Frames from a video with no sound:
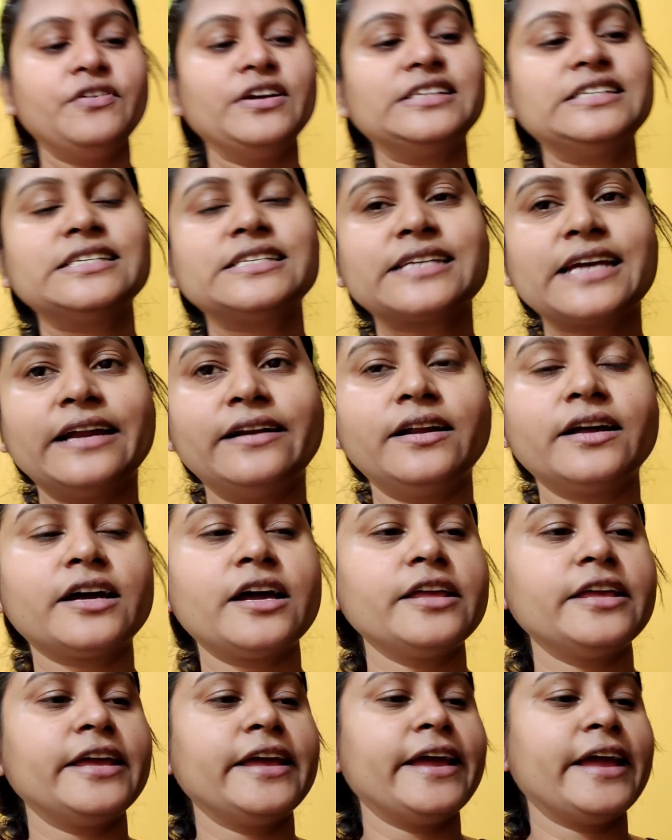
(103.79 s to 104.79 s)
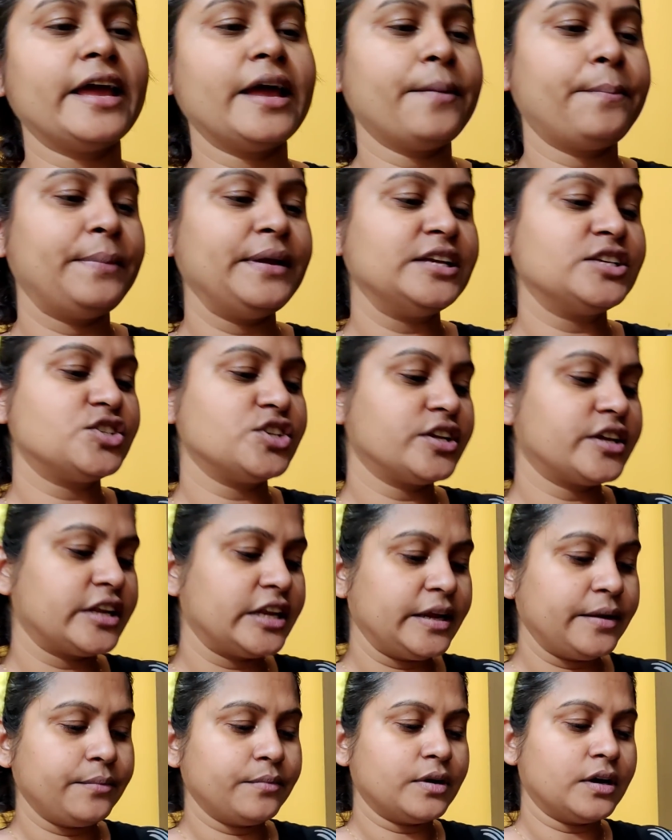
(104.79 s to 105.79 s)
फेस स्कैंड का ये है पीच एंड
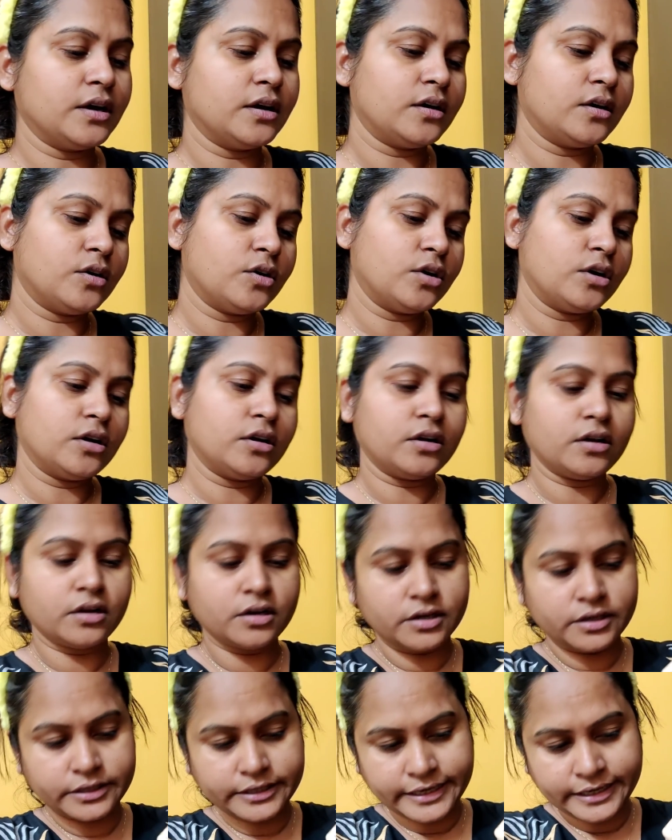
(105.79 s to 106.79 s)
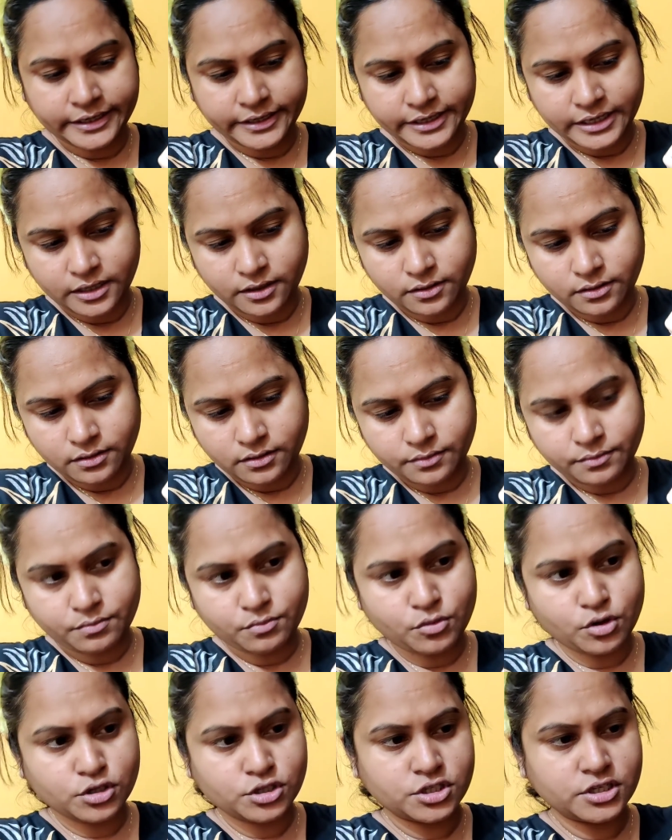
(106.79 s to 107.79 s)
क्रीम और टिंटेड
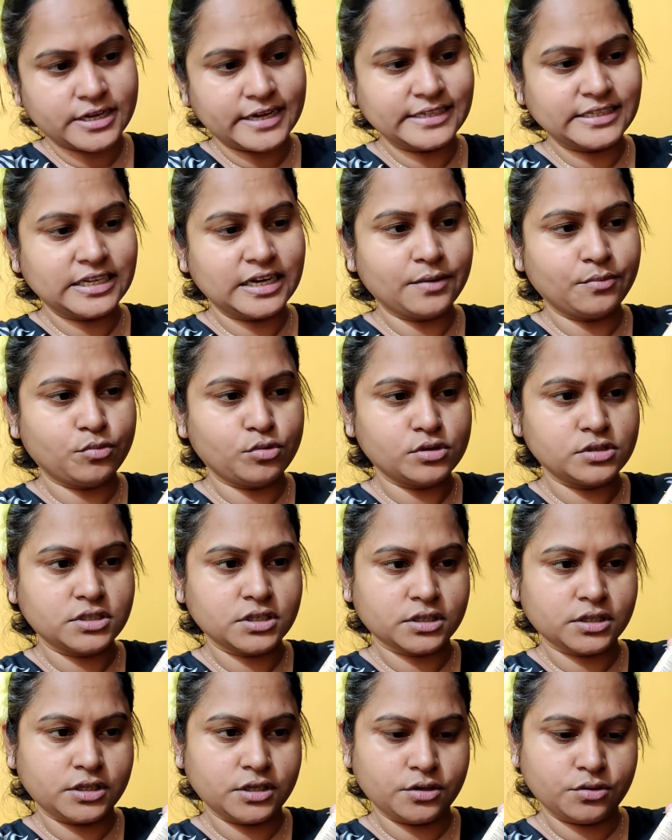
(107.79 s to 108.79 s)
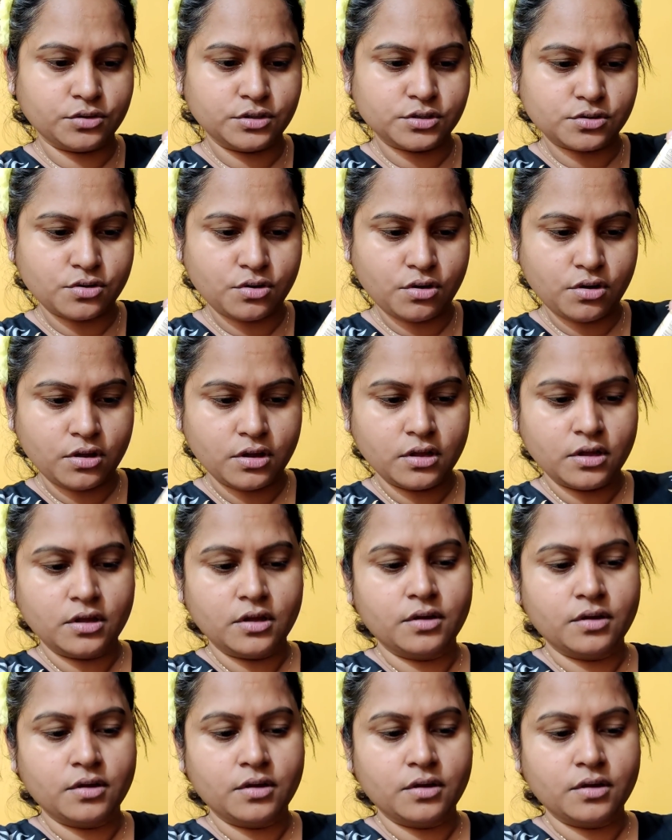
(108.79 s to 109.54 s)
मॉइस्चराइज़र आप बोल सकते हो इसको